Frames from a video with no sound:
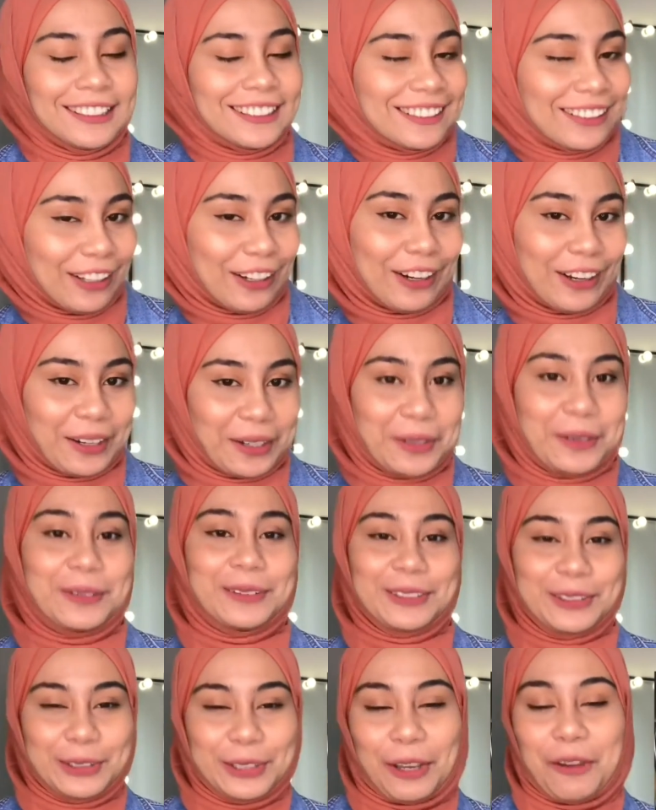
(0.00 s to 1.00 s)
you know
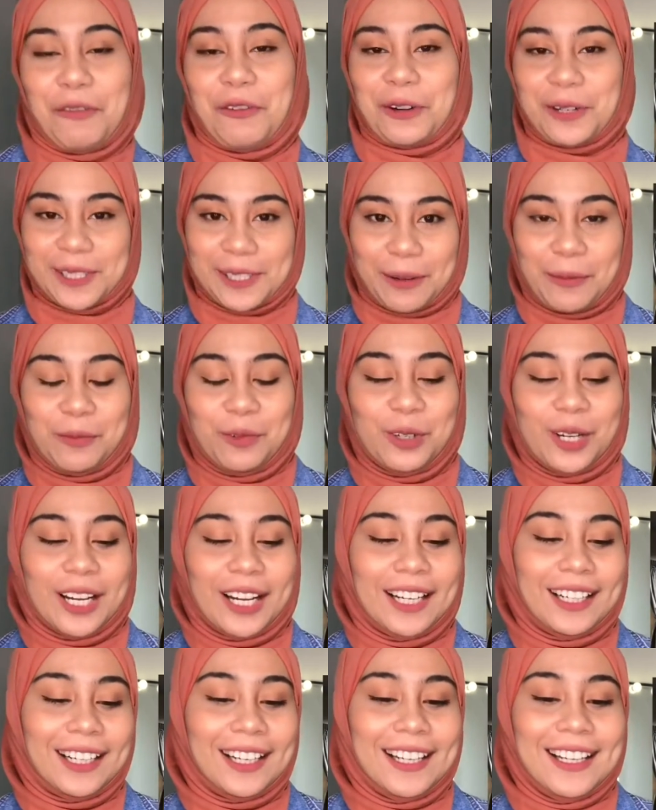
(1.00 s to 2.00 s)
looking for
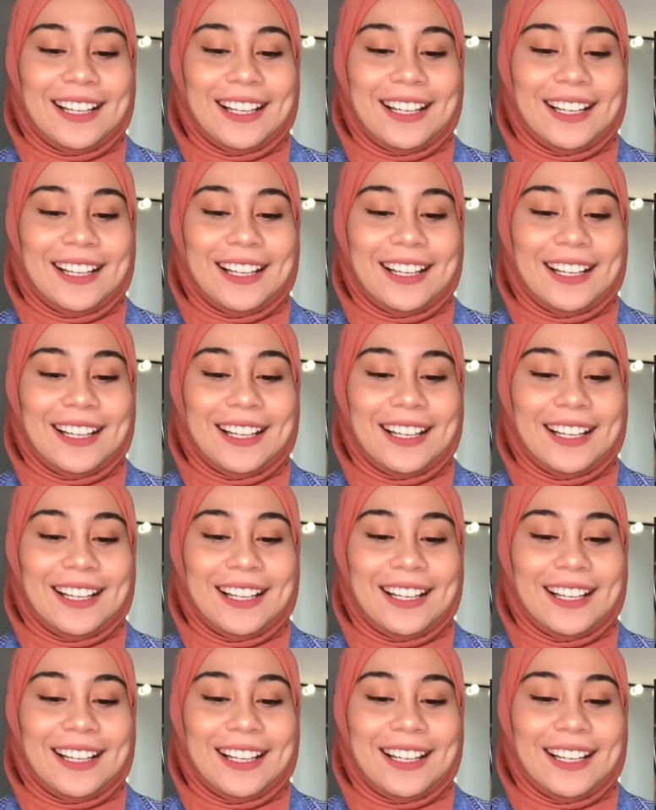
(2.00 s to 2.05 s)
someone